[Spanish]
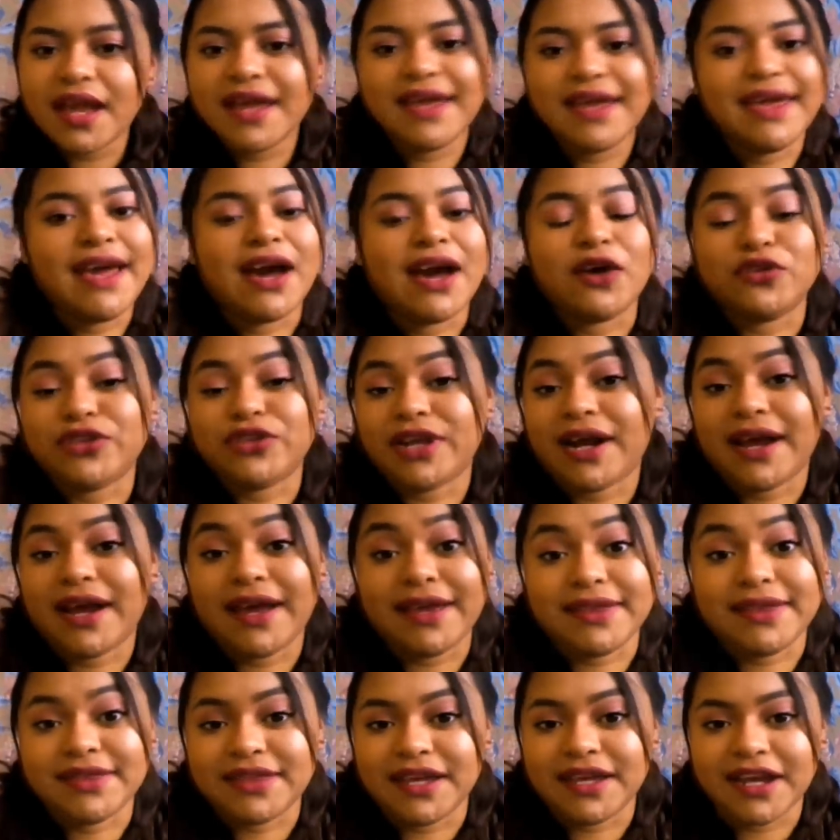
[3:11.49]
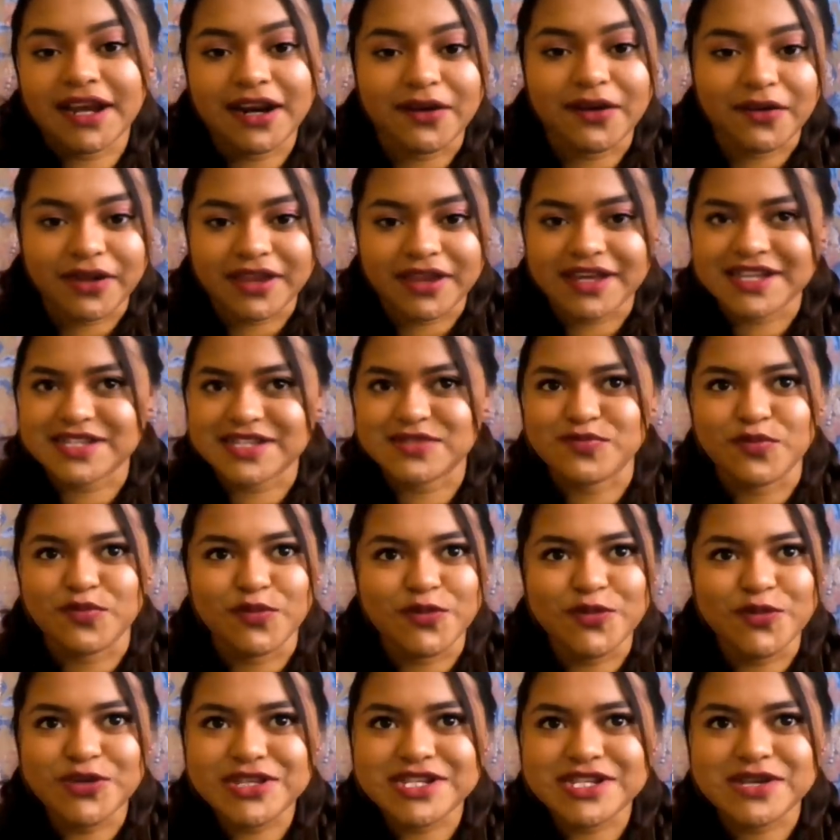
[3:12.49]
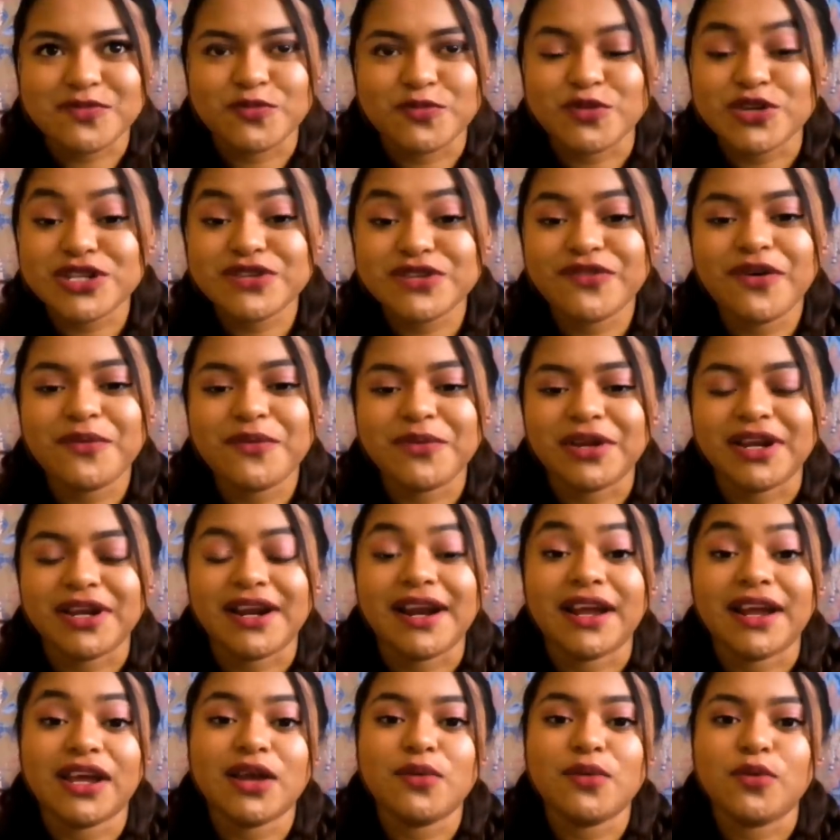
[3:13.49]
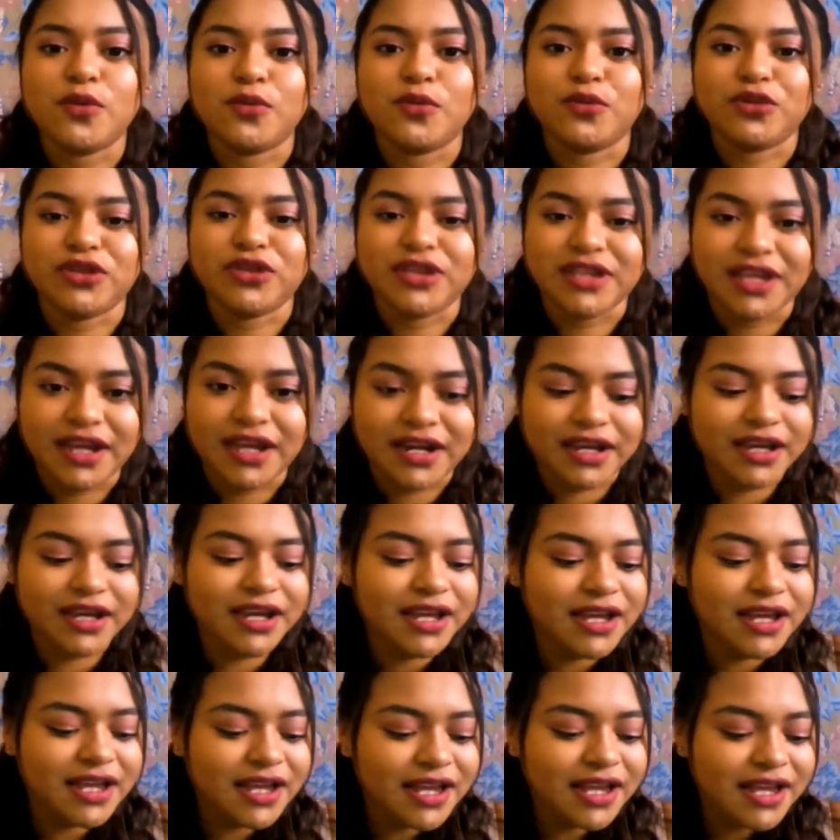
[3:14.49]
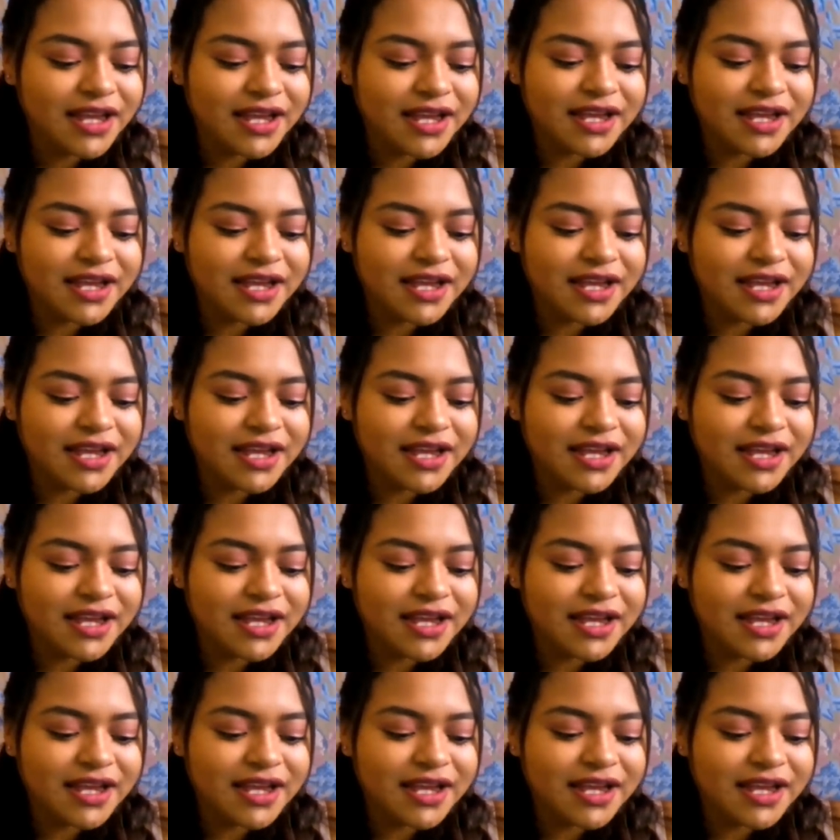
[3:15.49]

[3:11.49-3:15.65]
y a otra gente que la verdad es mucha, mucha familia la que el bombón tiene.